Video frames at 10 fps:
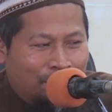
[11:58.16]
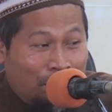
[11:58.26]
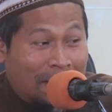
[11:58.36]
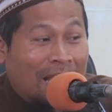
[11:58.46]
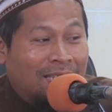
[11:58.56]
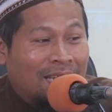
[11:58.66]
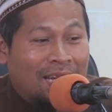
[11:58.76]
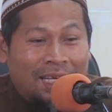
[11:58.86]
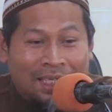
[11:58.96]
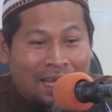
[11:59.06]
berkata
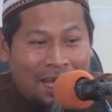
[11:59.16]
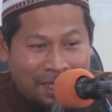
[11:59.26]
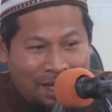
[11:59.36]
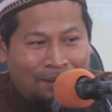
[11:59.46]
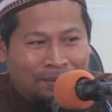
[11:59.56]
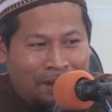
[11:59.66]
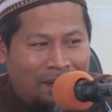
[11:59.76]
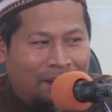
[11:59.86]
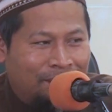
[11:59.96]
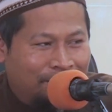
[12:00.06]
la ilaha
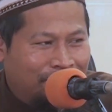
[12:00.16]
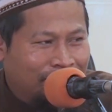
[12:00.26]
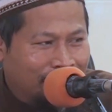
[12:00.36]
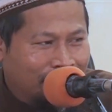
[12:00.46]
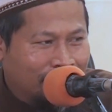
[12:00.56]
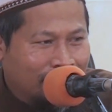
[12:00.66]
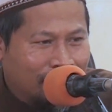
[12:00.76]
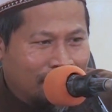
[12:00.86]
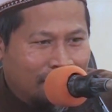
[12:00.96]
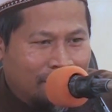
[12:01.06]
illallah
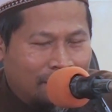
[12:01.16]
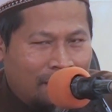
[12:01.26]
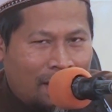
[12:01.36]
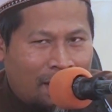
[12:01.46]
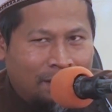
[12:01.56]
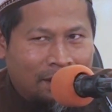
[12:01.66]
akan